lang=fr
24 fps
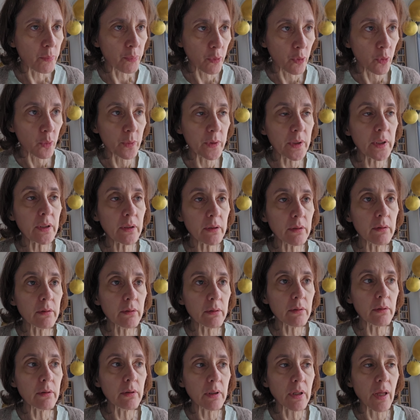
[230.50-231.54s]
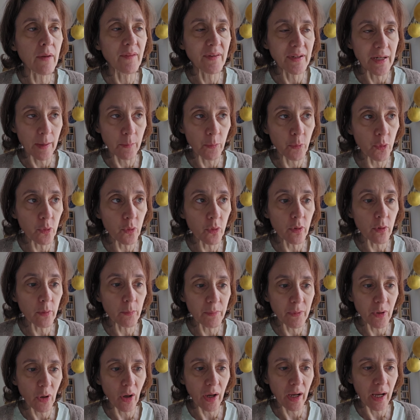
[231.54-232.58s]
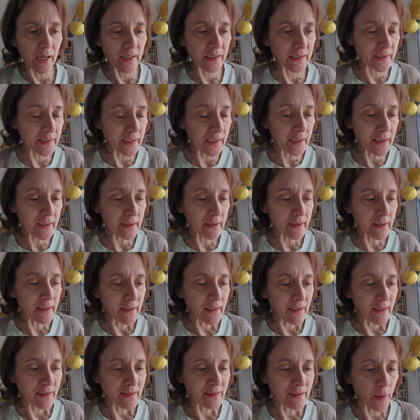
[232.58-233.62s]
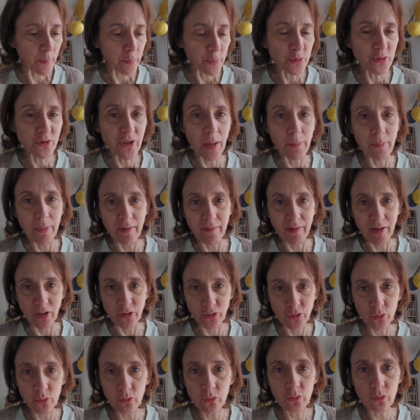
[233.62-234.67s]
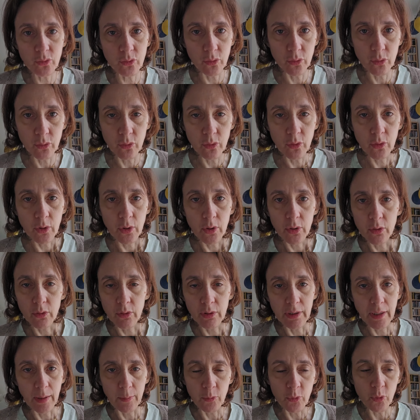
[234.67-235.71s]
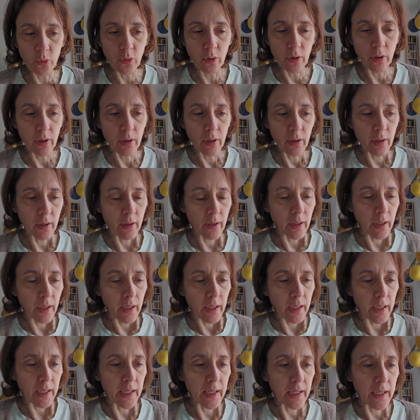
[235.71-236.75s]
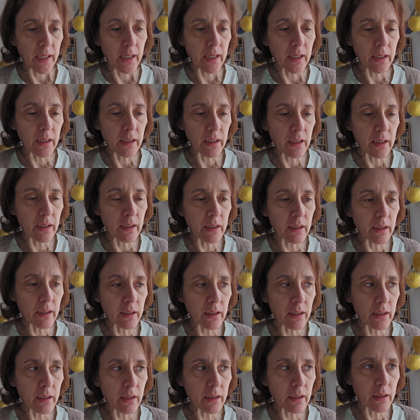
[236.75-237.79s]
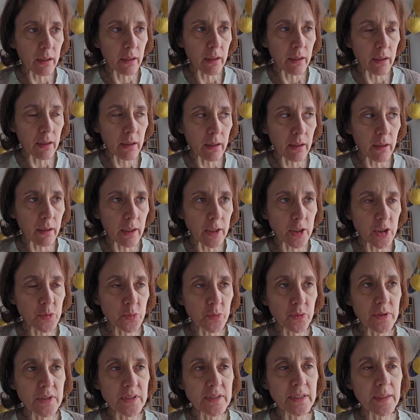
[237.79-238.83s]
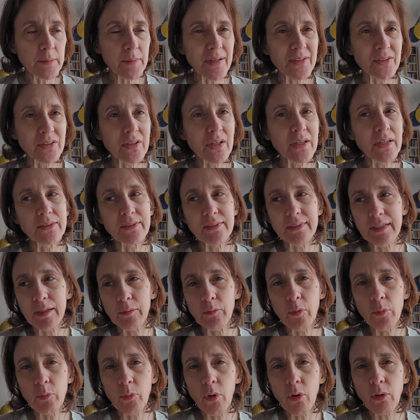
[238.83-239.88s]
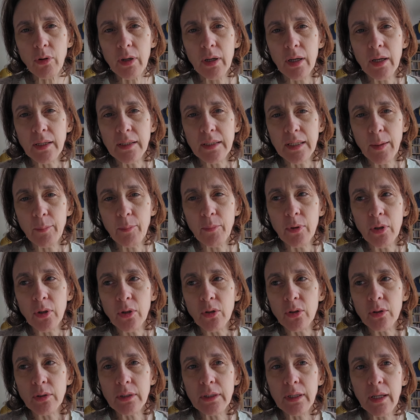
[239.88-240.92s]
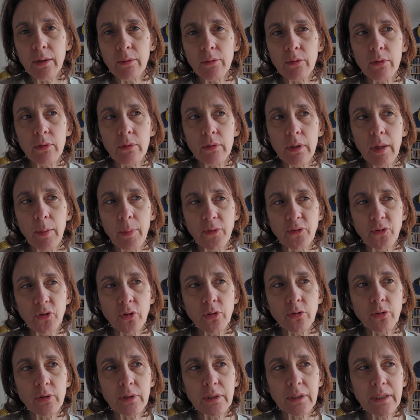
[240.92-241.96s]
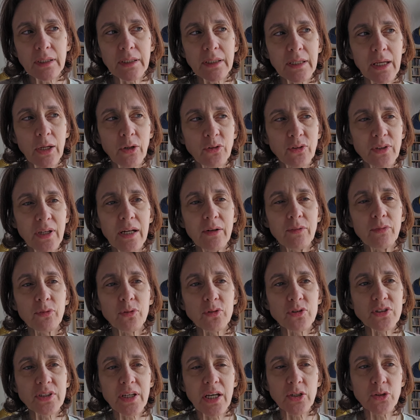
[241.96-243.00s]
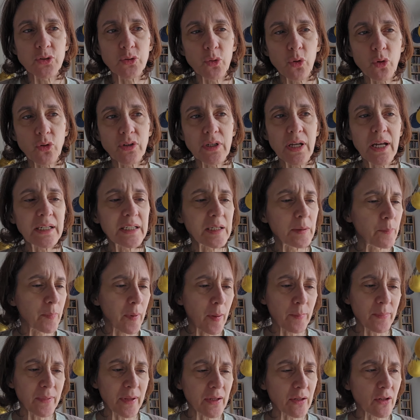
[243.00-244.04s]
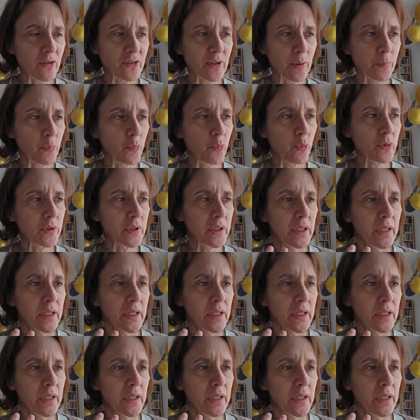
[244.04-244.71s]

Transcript: pour lui, il y avait l'amour, mais en réalité, il y a plus de la perversion que, que l'amour. Et, et je me disais, parce qu'à un certain moment, il y, a, la personne qui a une telle frustration en elle, qui n'est pas bien dans sa peau.